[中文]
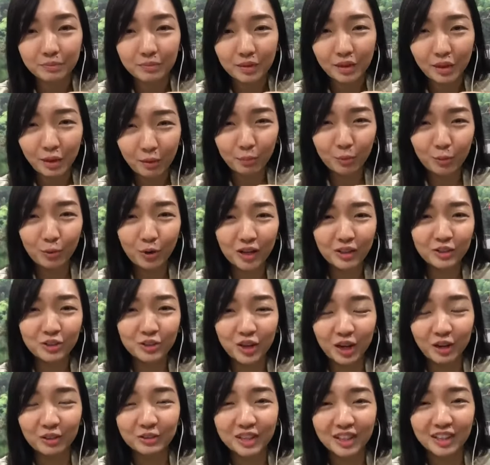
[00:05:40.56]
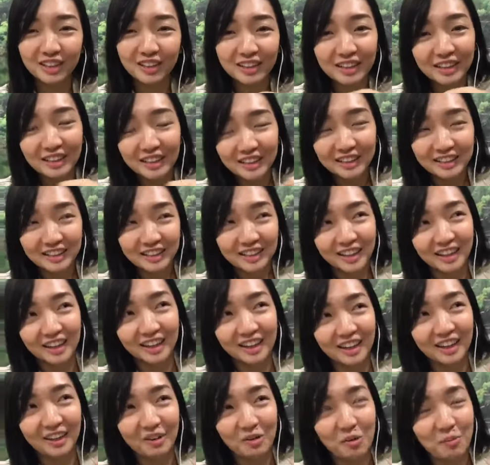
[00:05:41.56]
不然就好像，
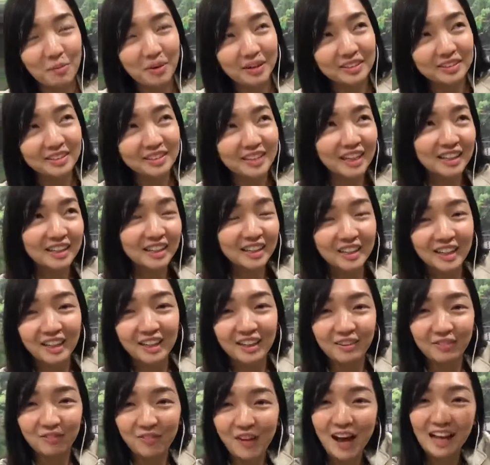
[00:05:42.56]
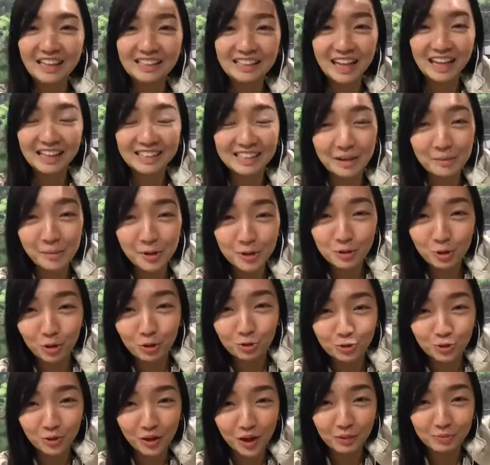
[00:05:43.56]
呃，我们在那个花洒下面冲
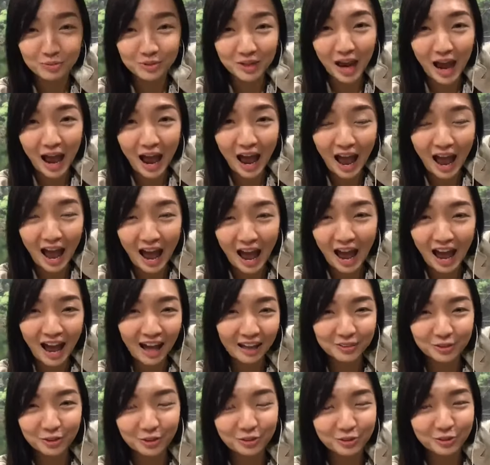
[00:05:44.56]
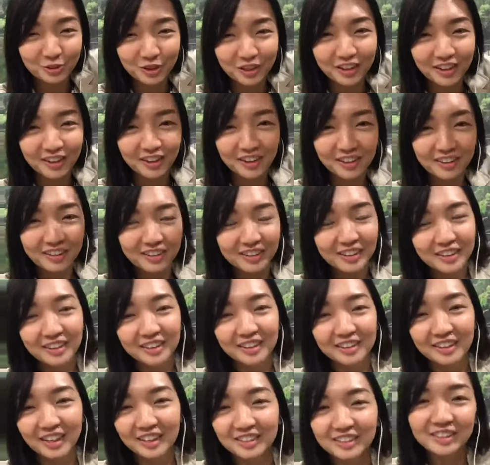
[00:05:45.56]
水啊，啪冲水哦，
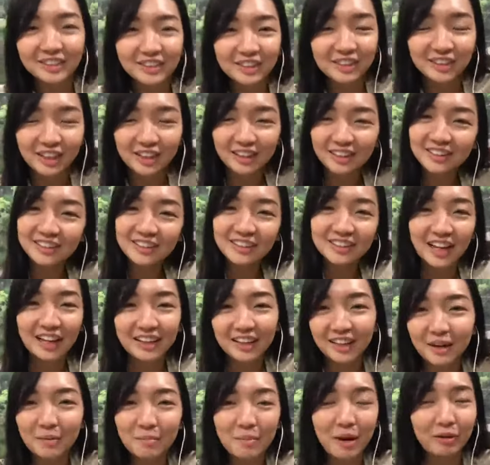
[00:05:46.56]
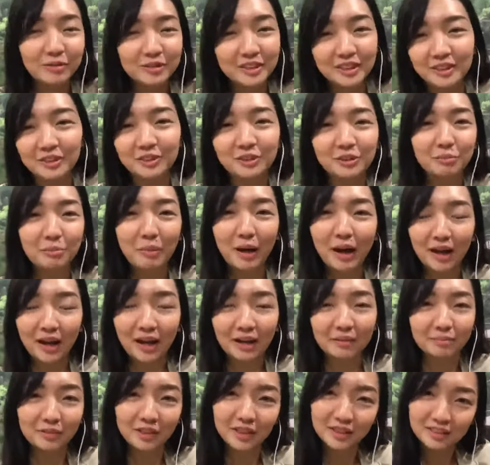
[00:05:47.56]
但是你拿一直拿那个毛巾去抹
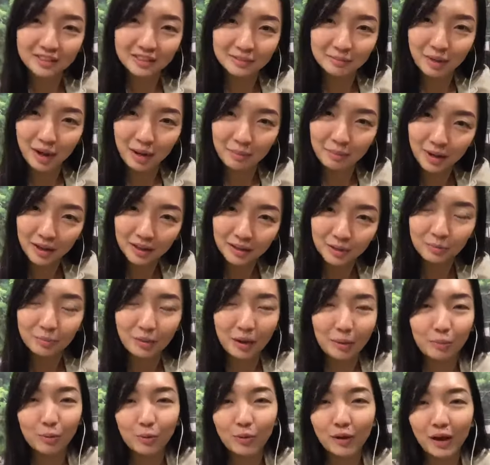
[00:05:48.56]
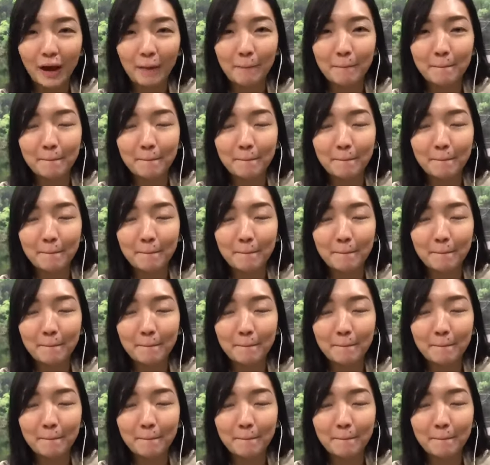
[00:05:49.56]
干，一直抹抹都抹不干。